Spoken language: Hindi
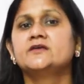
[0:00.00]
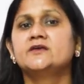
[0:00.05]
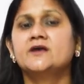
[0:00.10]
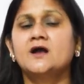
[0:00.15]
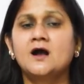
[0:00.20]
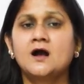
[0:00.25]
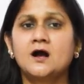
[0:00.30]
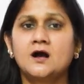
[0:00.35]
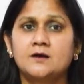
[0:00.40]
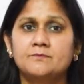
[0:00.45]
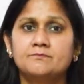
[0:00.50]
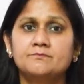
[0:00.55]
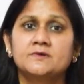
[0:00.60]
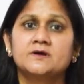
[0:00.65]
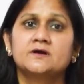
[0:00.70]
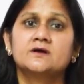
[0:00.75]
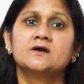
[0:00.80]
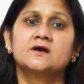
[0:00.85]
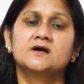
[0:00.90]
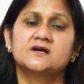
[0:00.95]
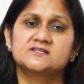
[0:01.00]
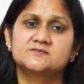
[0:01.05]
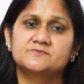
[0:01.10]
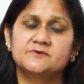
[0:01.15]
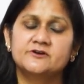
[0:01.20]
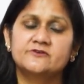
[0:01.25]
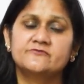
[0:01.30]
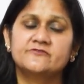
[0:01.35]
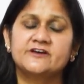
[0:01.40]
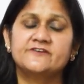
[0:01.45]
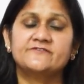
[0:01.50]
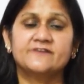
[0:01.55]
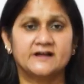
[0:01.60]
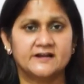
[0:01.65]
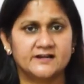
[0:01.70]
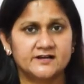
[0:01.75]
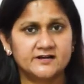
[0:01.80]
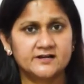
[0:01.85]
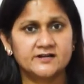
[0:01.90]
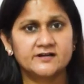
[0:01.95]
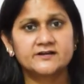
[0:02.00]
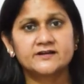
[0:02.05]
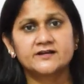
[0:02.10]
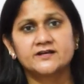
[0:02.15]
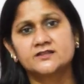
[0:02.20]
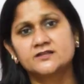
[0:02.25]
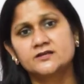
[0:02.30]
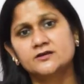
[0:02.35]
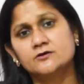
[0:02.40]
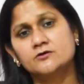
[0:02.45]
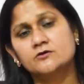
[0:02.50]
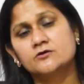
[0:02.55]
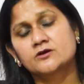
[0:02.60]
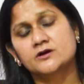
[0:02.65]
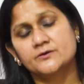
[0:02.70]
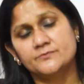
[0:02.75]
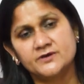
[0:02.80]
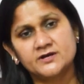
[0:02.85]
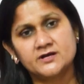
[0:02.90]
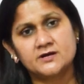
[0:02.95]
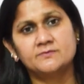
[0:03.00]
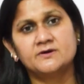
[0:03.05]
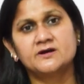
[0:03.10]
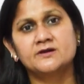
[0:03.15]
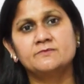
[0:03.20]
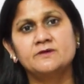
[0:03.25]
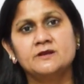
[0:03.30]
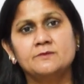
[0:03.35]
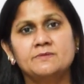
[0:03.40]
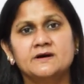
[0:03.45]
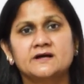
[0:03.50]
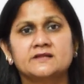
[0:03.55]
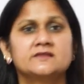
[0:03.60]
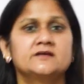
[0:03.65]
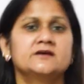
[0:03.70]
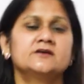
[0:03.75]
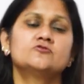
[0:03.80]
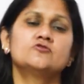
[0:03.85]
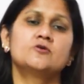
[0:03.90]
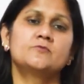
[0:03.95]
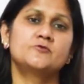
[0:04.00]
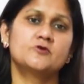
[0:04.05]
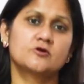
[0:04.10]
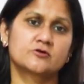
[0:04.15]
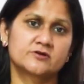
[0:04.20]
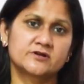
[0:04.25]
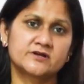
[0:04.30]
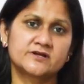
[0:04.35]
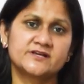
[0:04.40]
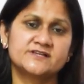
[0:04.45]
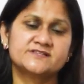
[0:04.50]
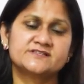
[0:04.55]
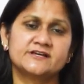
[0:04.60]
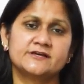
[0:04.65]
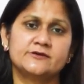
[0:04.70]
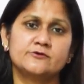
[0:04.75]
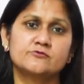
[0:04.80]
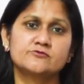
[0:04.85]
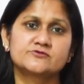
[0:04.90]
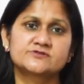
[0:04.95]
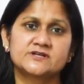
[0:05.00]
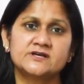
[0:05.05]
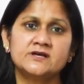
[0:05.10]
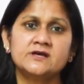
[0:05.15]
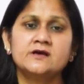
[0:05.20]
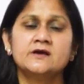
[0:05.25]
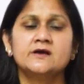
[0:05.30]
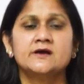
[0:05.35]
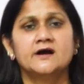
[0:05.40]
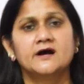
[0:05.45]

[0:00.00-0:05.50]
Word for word: या आप हस्बैंड और वाइफ अलग अलग रहते हैं और कभी कभार मिल पाते हैं तो आप डॉक्टर के सहयोग से